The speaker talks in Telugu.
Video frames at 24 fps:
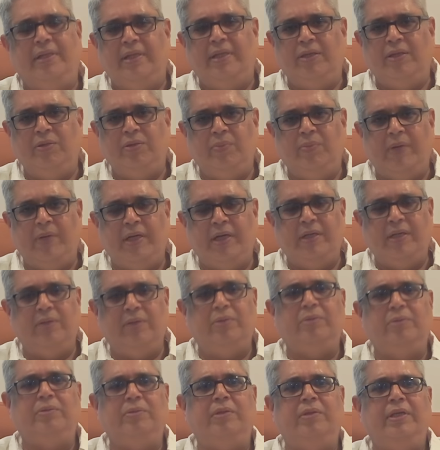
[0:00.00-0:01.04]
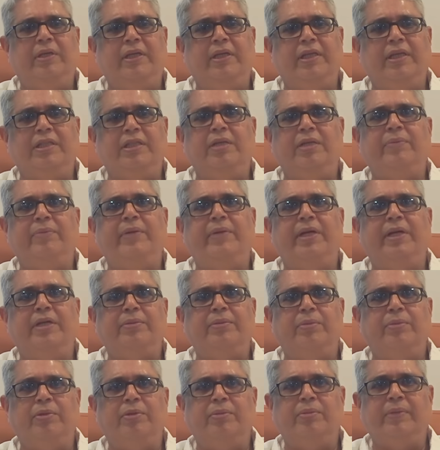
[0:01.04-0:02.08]
లేదు పార్టీలో ఒక నేషనల్ మీడియా
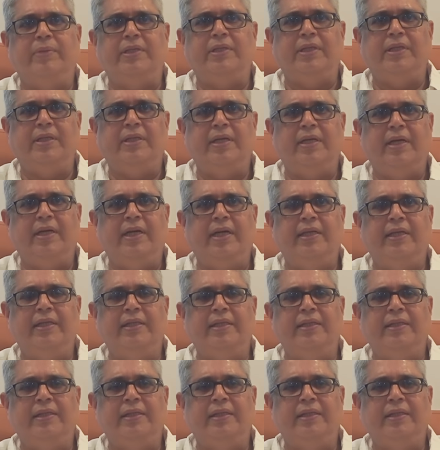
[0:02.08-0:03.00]
స్పోక్స్ పర్సన్గా కానీ